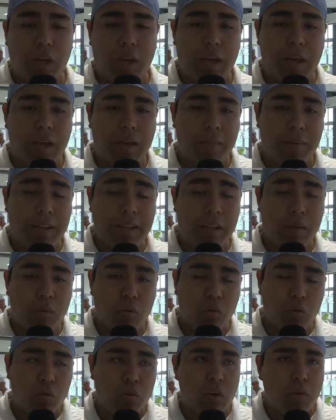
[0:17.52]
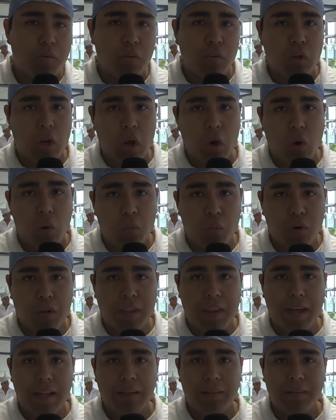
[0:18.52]
ah, brindamos un servicio a la
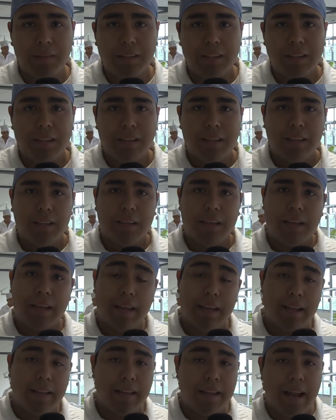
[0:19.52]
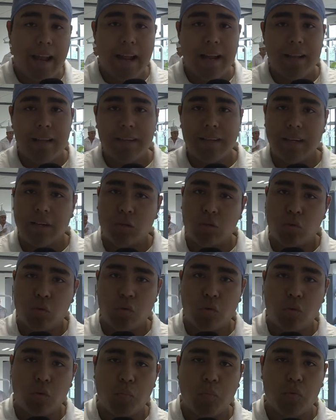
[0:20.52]
comunidad en general, ya que
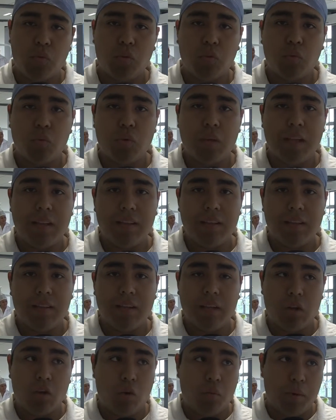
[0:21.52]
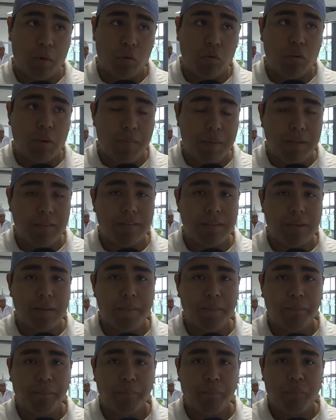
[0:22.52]
nosotros somos estudiantes de noveno semestre
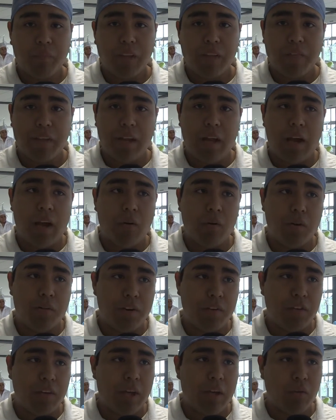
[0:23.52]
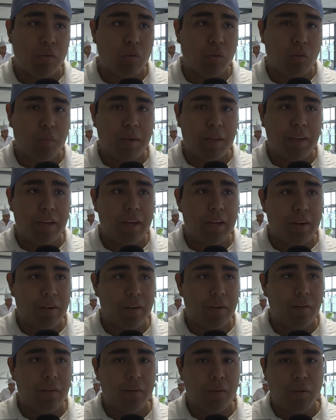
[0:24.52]
de la Universidad Autónoma de
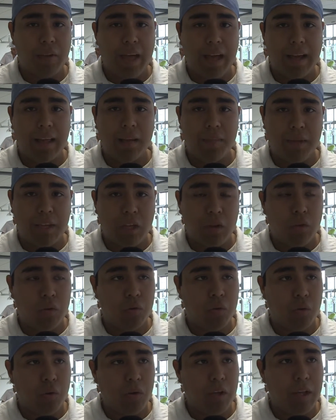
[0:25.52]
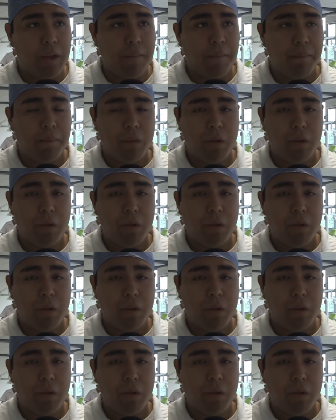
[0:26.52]
Guerrero, la Unidad Académica de Odontología.